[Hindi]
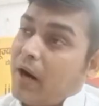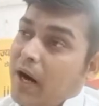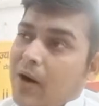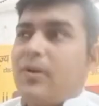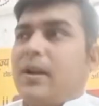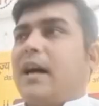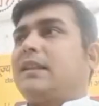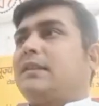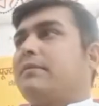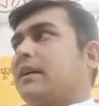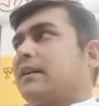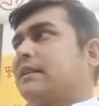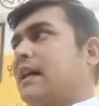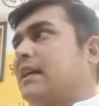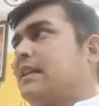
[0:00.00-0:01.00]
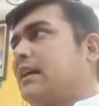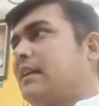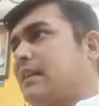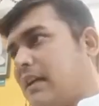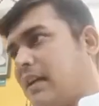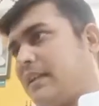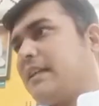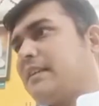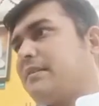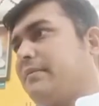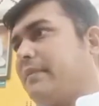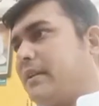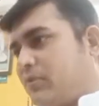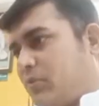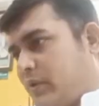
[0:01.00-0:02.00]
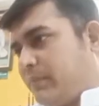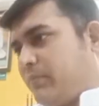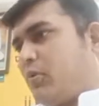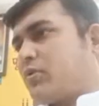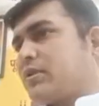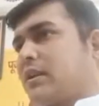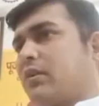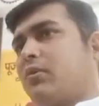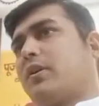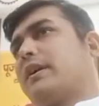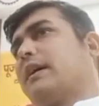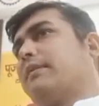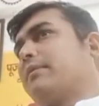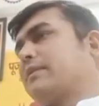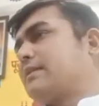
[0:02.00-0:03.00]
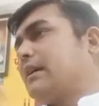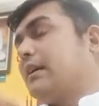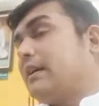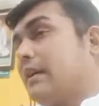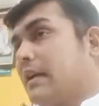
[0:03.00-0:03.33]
भावनात्मक ज़्यादा अटैचमेंट जो इमोशनल हो गया बच्चा